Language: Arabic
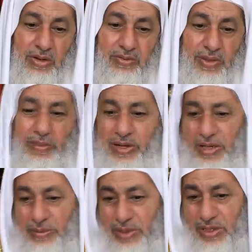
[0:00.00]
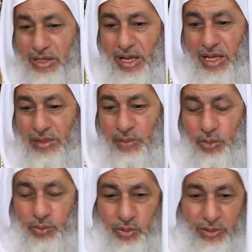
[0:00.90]
فمر به عامر
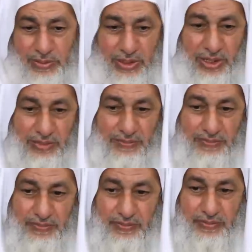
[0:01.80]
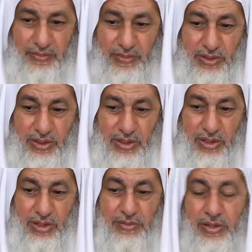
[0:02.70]
بن ربيعه
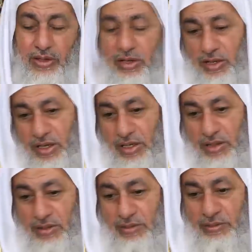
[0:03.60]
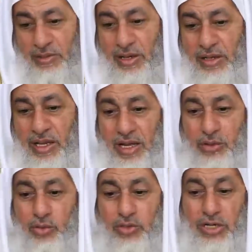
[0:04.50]
فقال ما
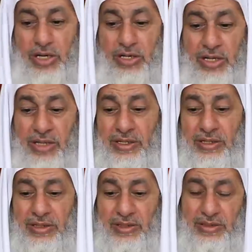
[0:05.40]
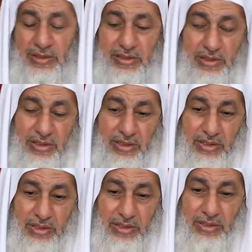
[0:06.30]
رايت جلدا
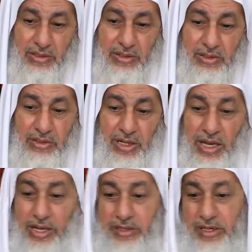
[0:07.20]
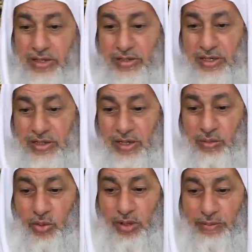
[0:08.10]
كهذه الجلد
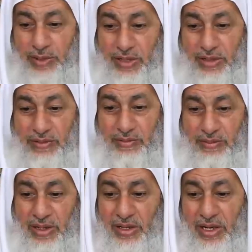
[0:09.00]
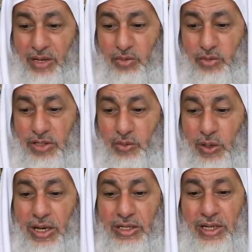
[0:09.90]
المخبأة ما رأيت جلد
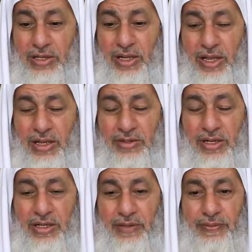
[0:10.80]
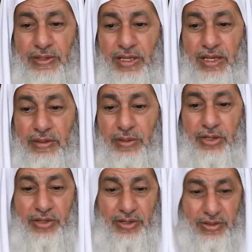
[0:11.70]
ولا كأنها جلد فتاة
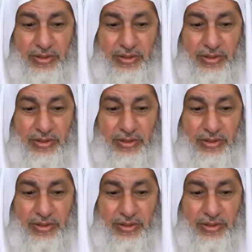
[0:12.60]
بكر